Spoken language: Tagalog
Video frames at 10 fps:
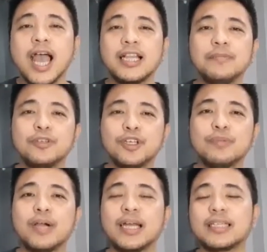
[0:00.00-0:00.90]
Alam nyo
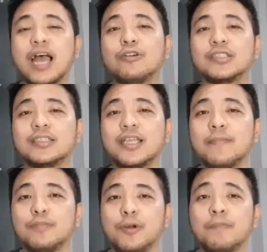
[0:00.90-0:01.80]
yung mga tao sa
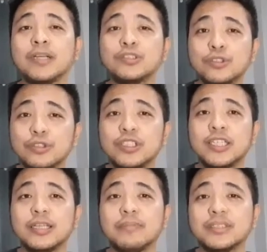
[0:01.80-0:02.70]
templo, pagsunod
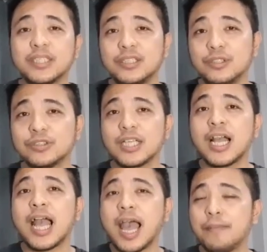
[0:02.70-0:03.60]
din naman sa Diyos
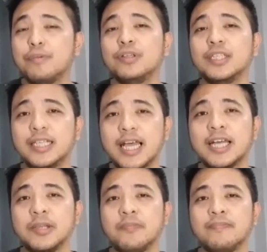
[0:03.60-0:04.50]
ang habol nila
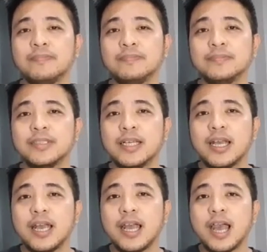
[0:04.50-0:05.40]

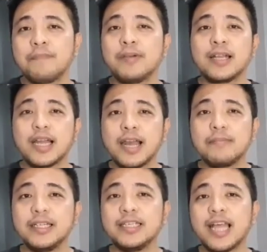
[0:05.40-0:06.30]
ang
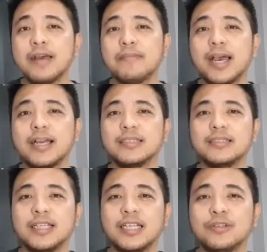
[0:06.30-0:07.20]
pagkakamali lamang
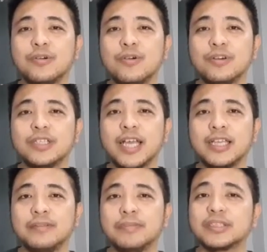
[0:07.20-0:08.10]
nila noon
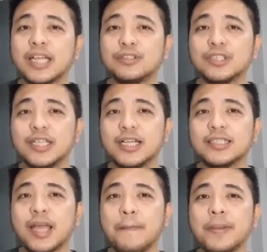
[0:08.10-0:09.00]
ay masyado silang
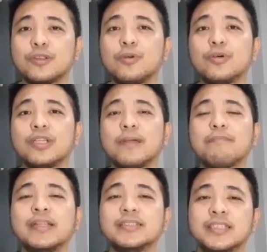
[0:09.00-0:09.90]
napatuon ng
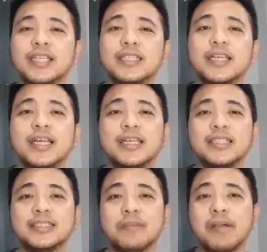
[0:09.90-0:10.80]
pansin
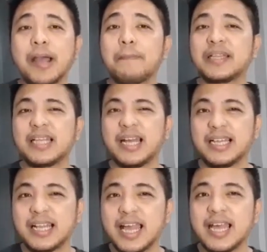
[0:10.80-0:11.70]
sa mga
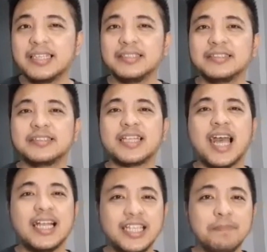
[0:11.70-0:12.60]
patakaran sa
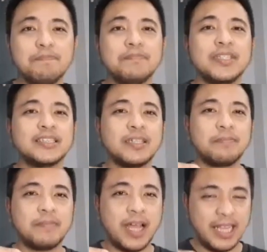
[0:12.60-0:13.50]
halip na sa
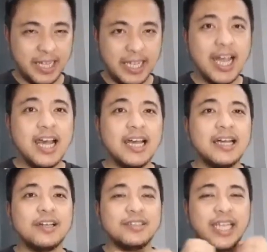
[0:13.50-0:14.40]
halaga,
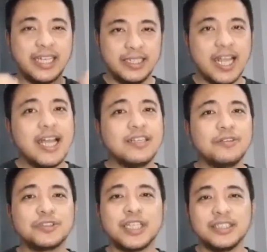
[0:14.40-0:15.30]
dahilan
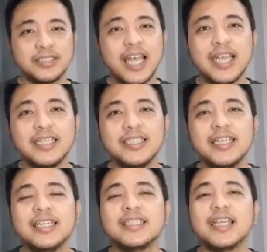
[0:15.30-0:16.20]
o saysay
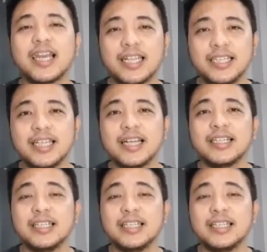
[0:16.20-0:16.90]
ng kanilang